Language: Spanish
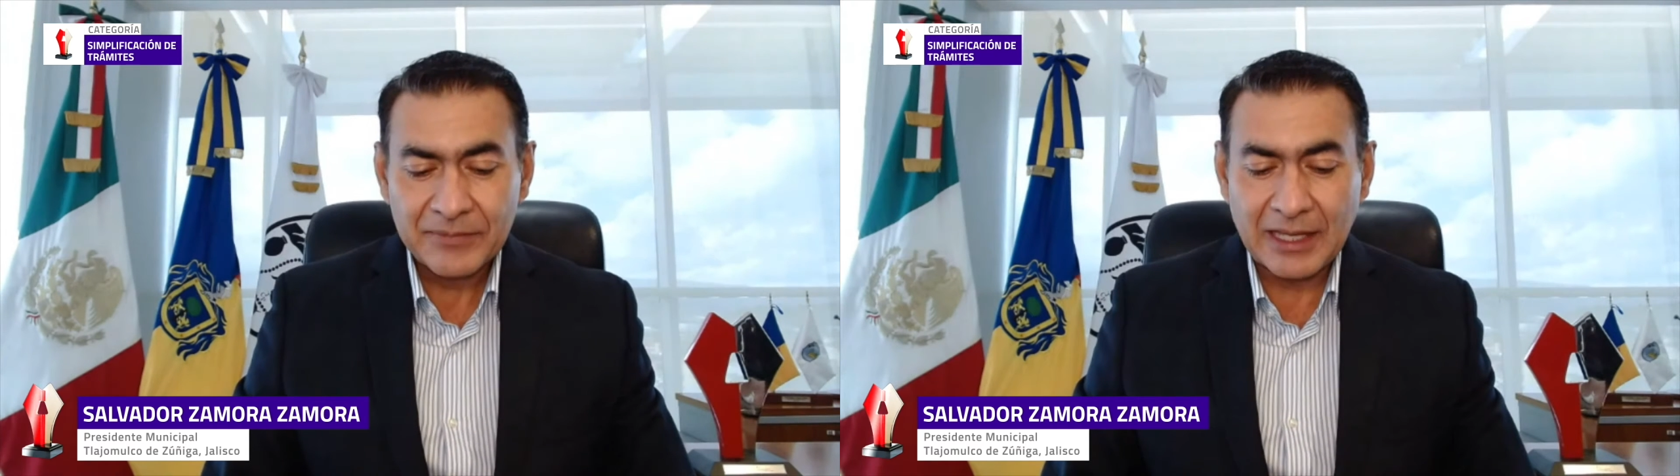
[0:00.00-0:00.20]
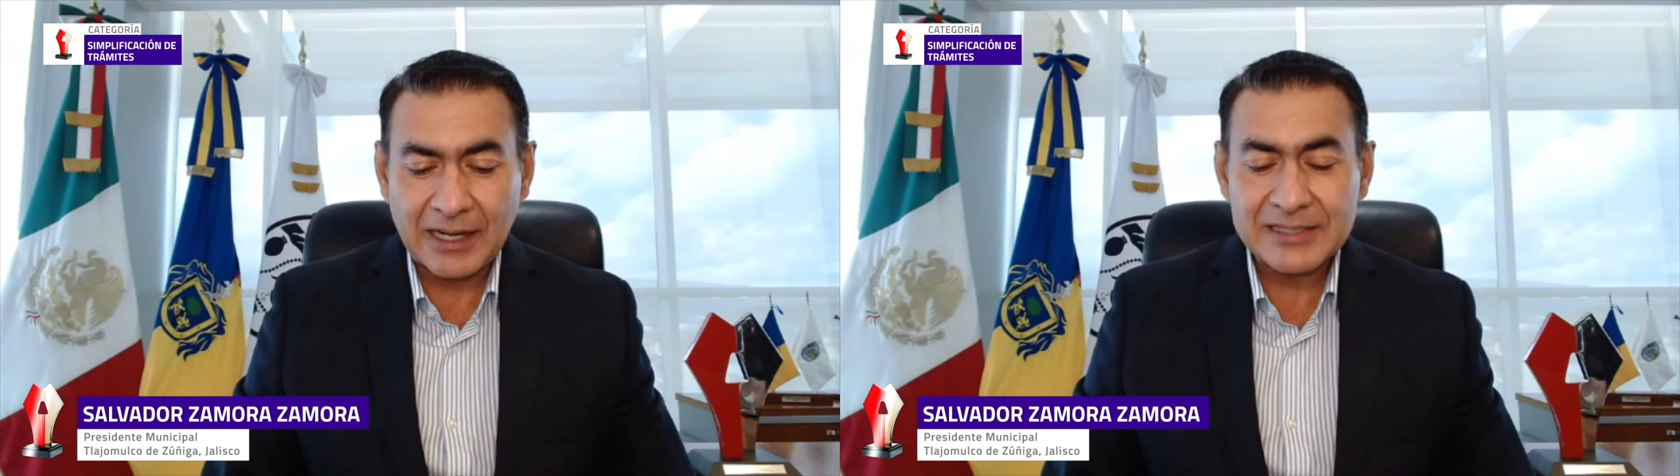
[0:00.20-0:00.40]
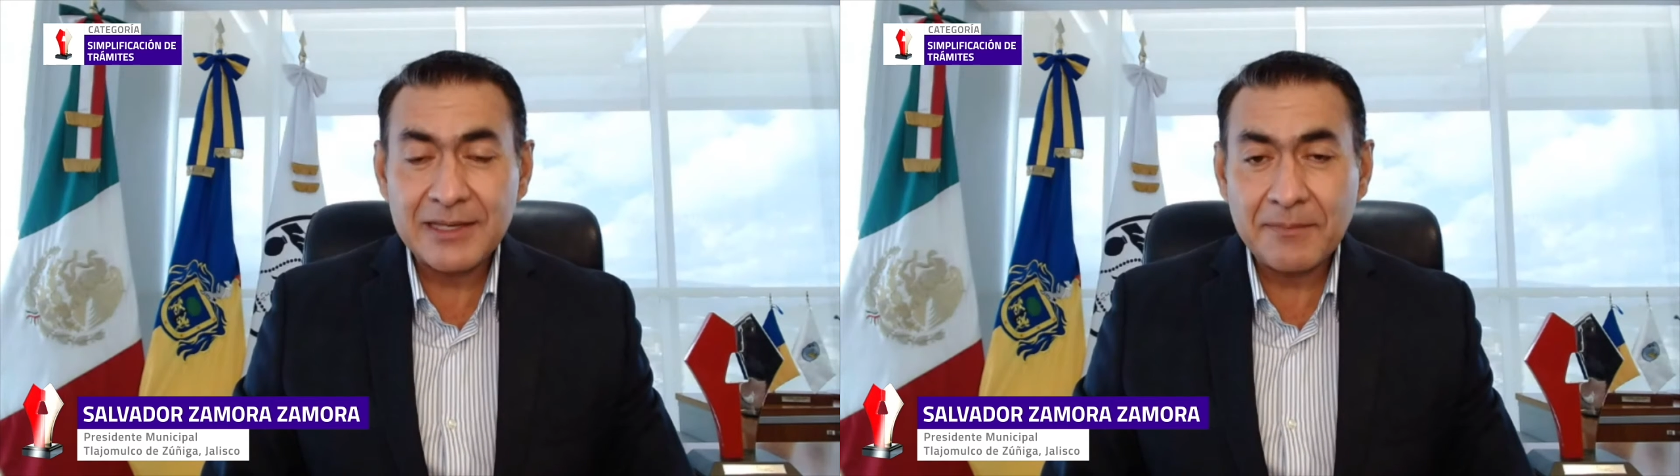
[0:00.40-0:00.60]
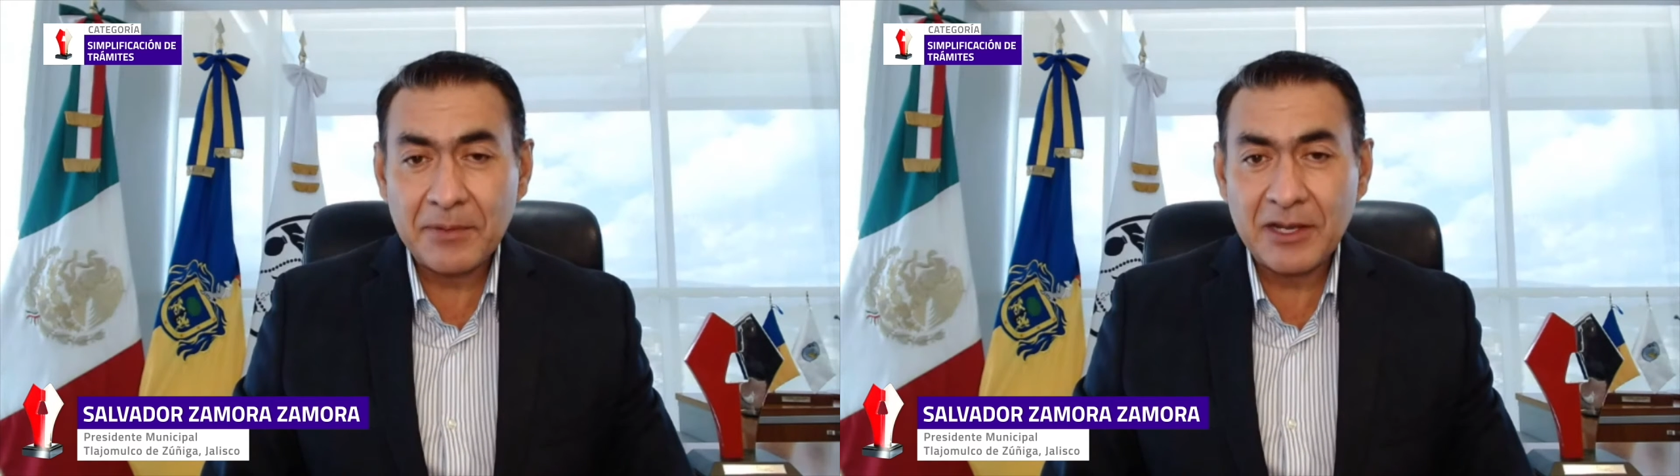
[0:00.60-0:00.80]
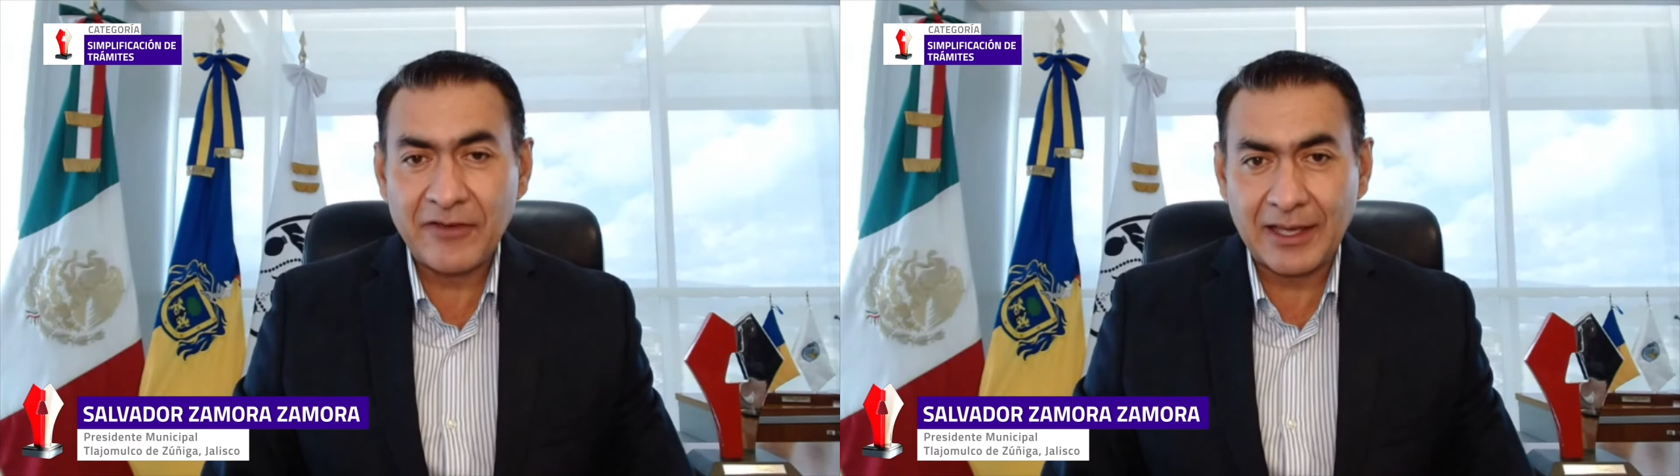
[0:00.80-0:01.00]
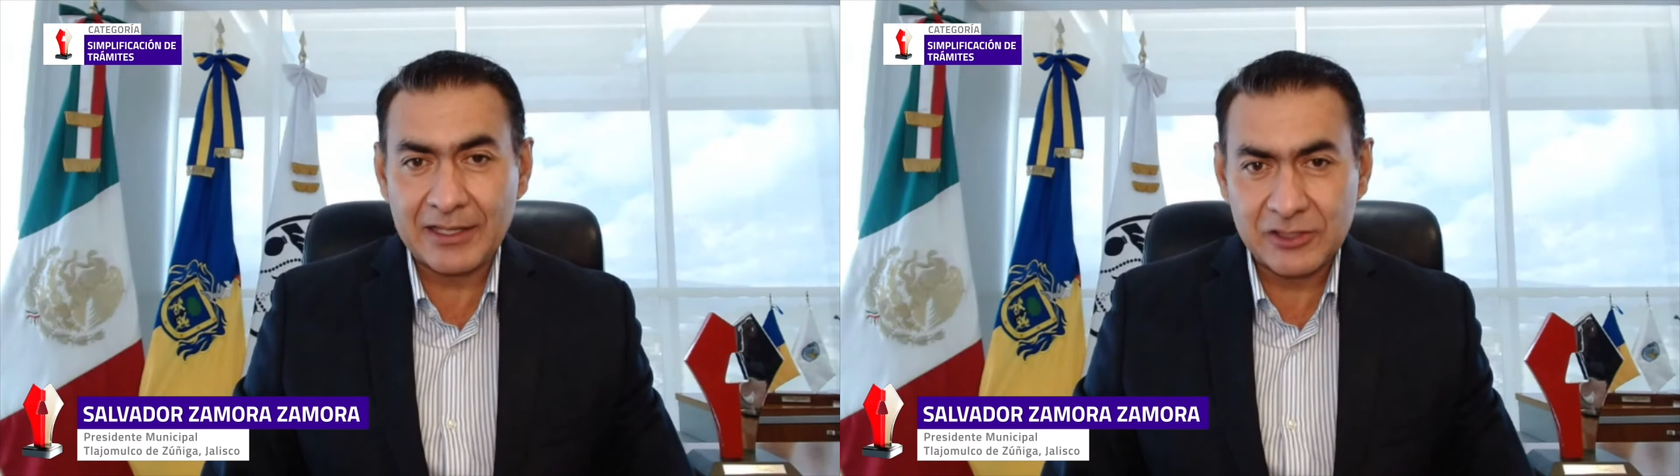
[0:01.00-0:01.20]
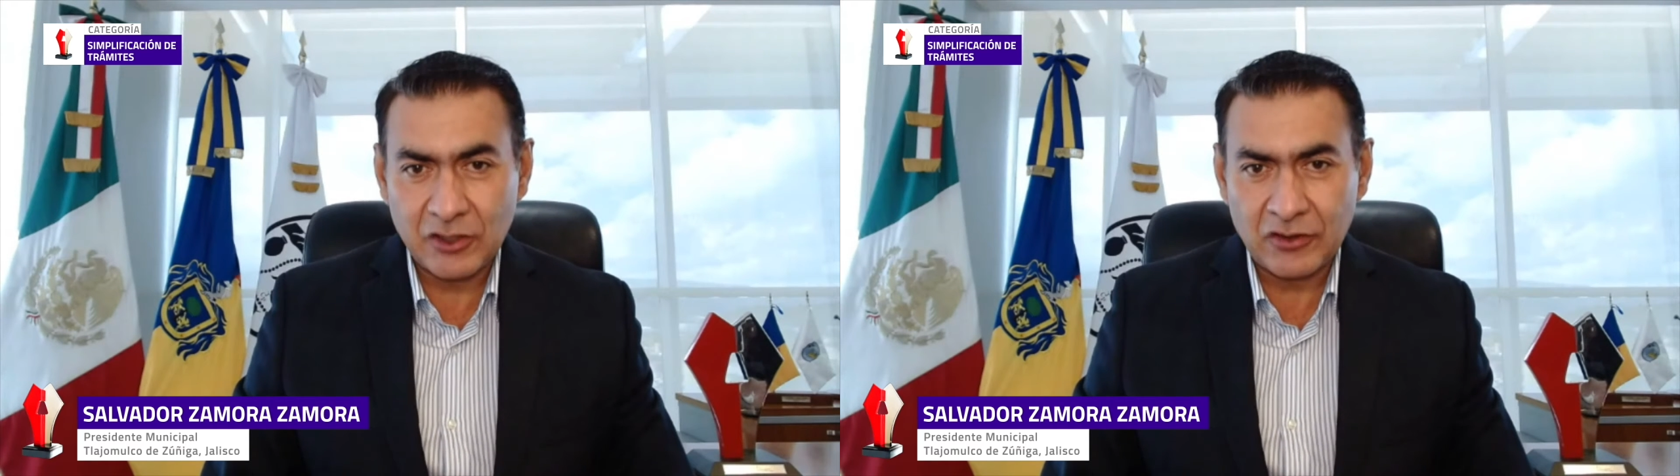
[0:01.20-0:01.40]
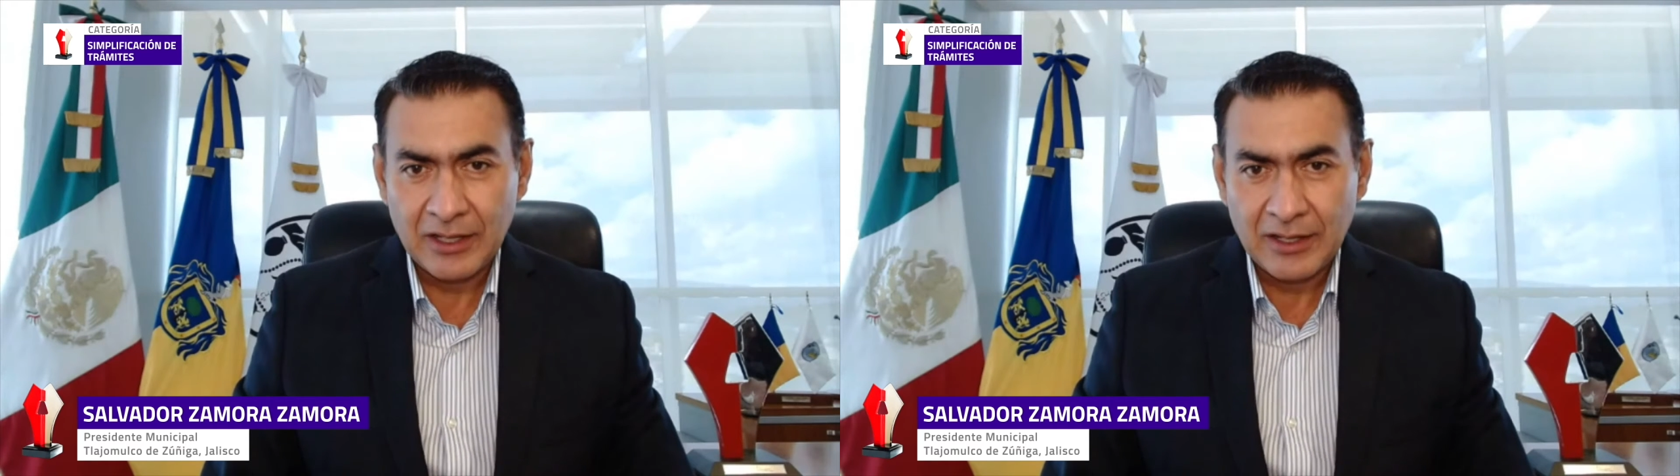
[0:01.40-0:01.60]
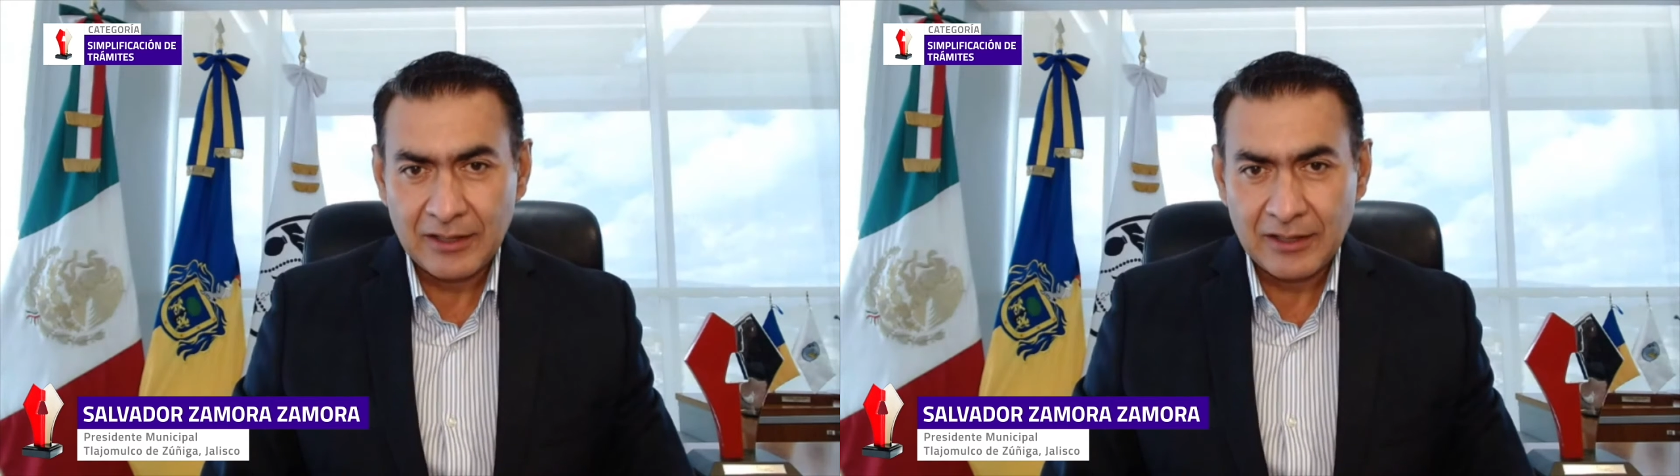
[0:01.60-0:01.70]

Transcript: de la simplificación